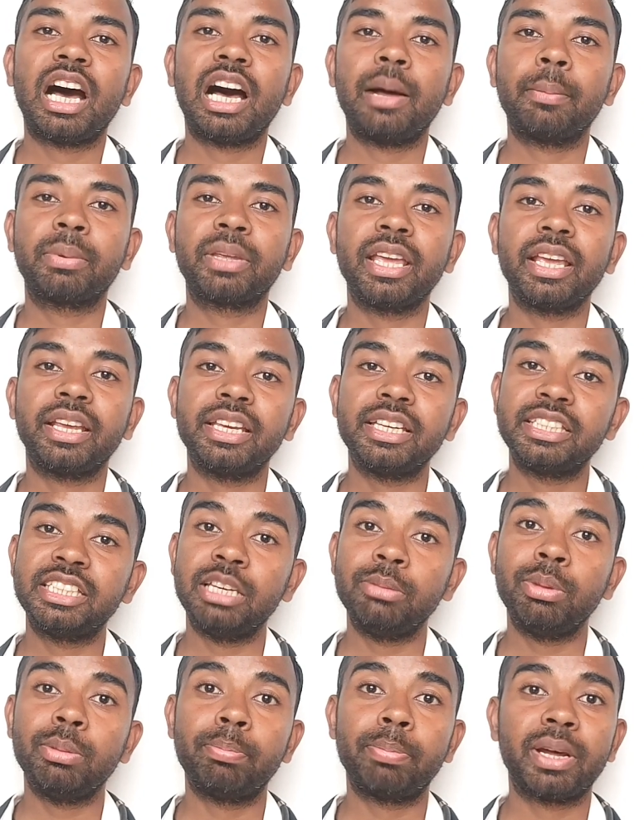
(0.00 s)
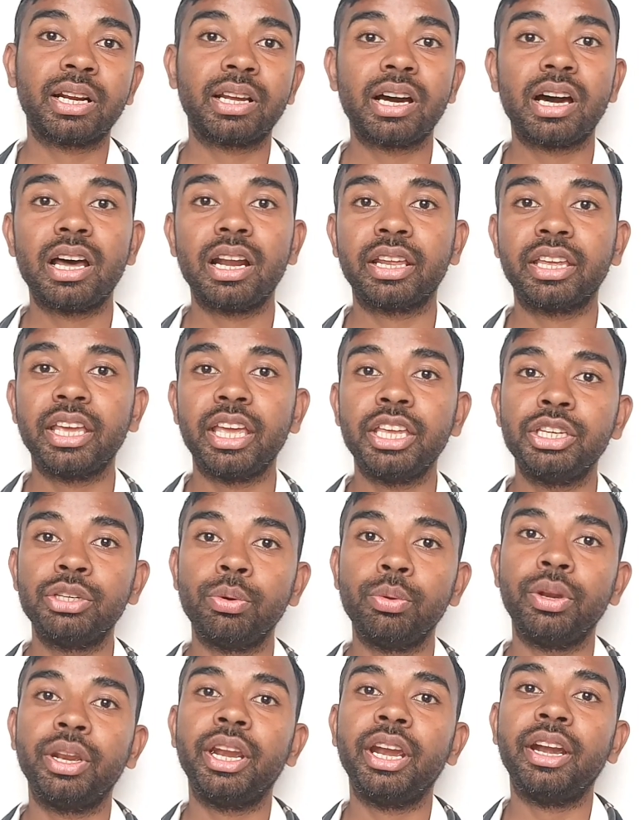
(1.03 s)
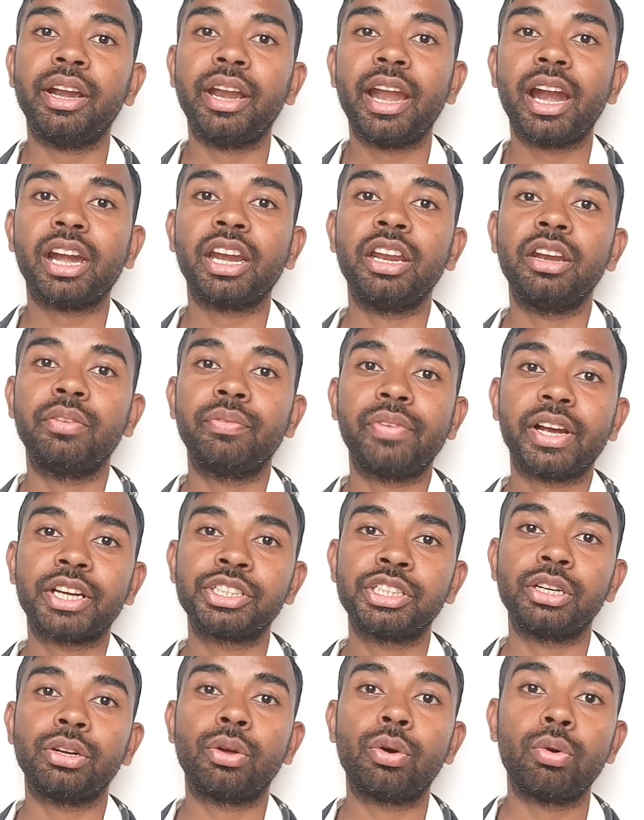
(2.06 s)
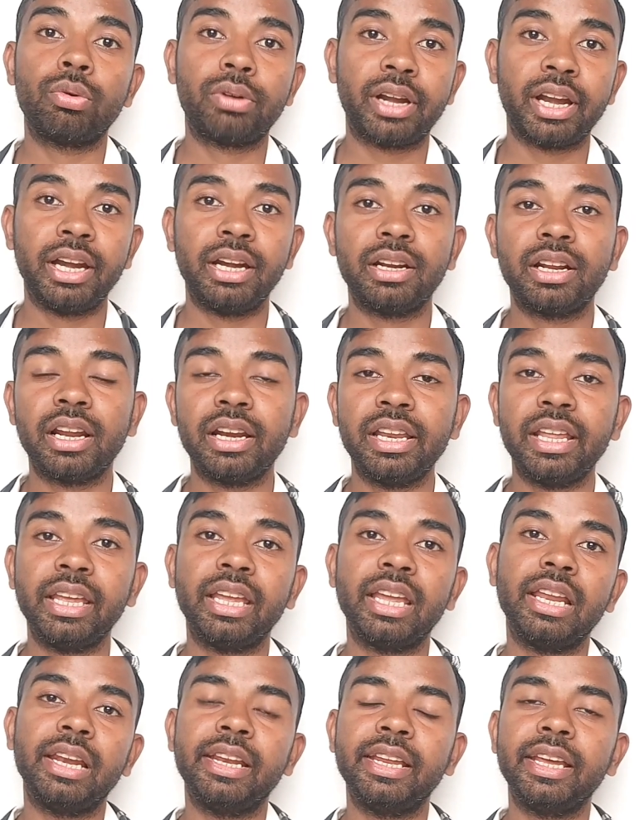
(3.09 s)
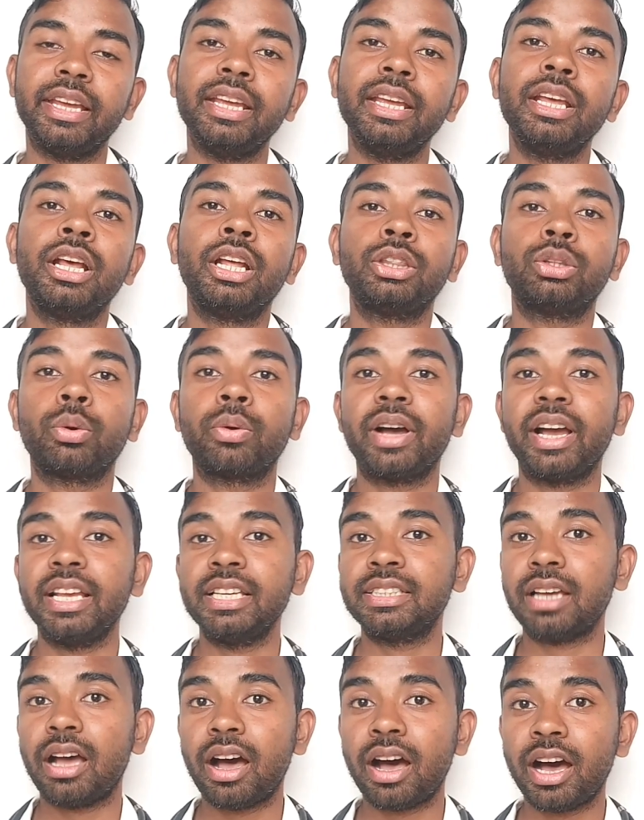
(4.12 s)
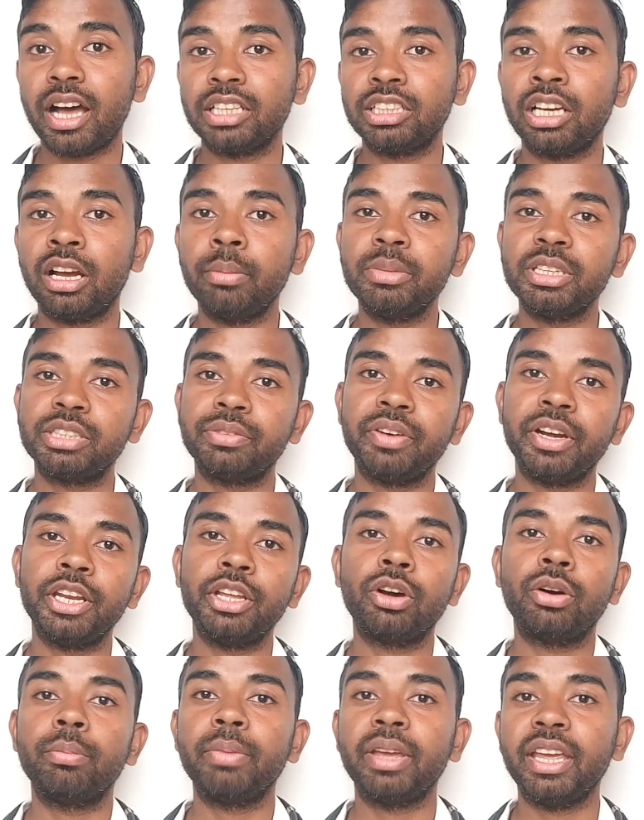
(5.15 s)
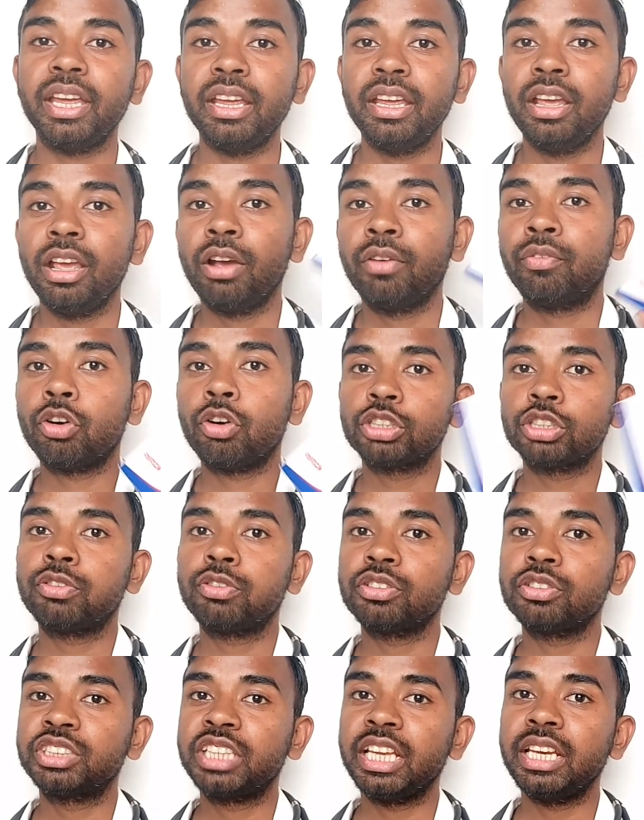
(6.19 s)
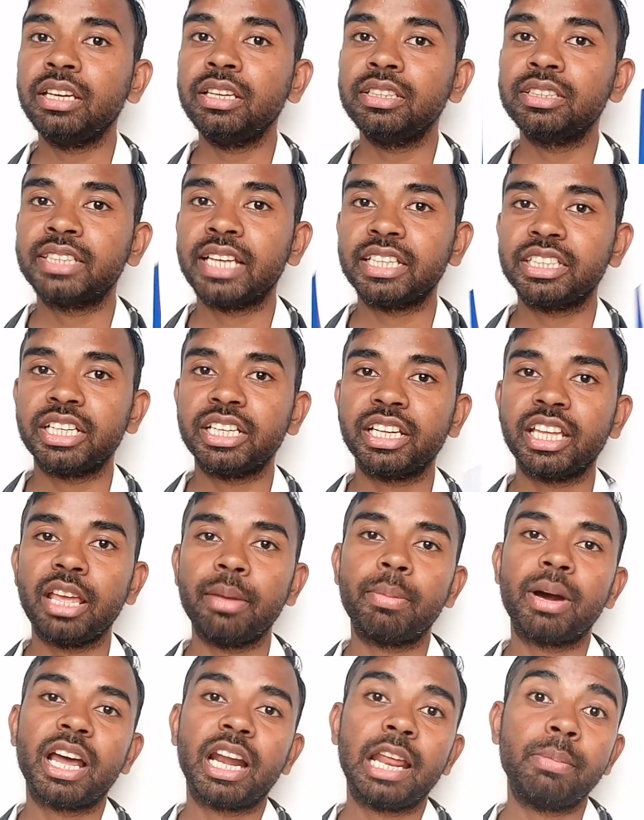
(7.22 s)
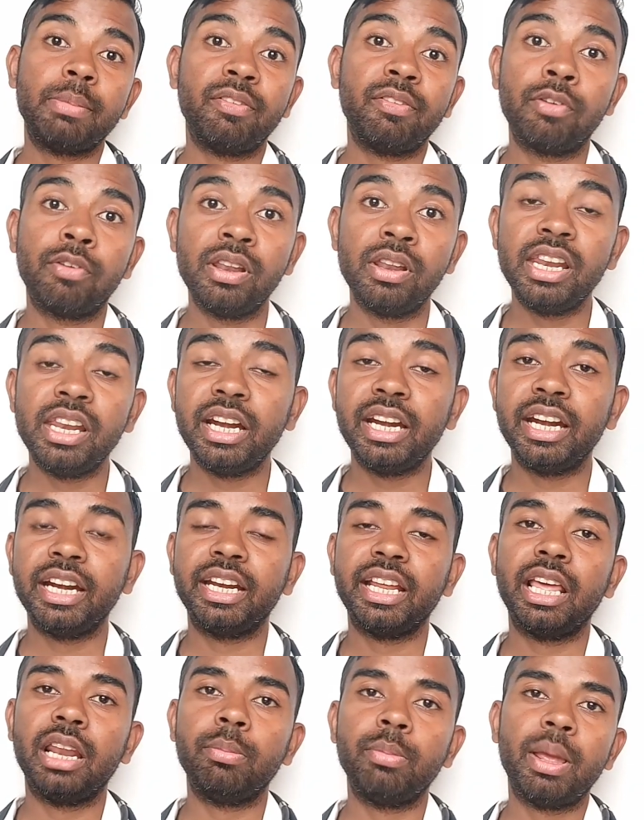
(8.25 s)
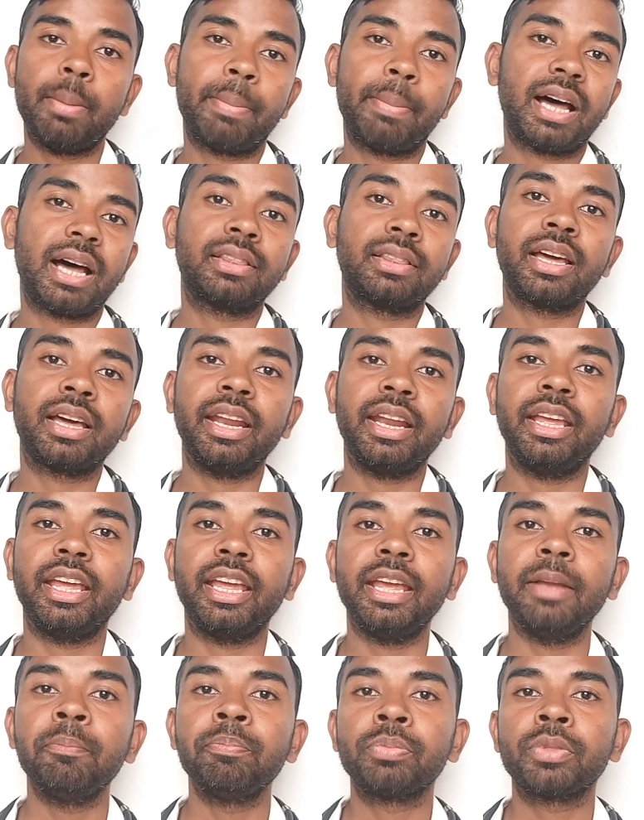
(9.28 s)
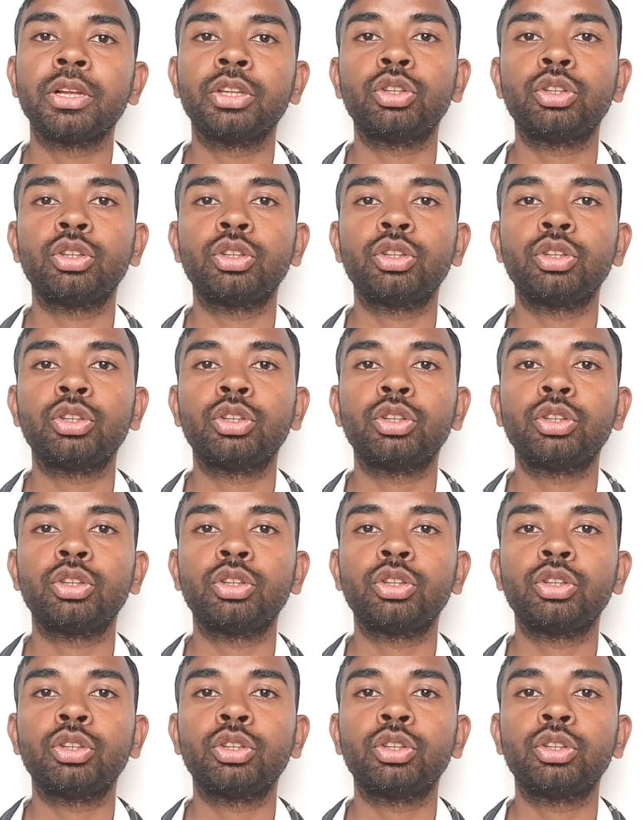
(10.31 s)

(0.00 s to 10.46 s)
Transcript: आपके किसी भी प्रकार के यूनरी ट्रैक्ट इन्फेक्शन को ट्रीट करने के लिए तो गाइज आज हम इस वीडियो में फोस्फोसिन सैचेट के बारे में फुल्ली डिटेल में बात करेंगे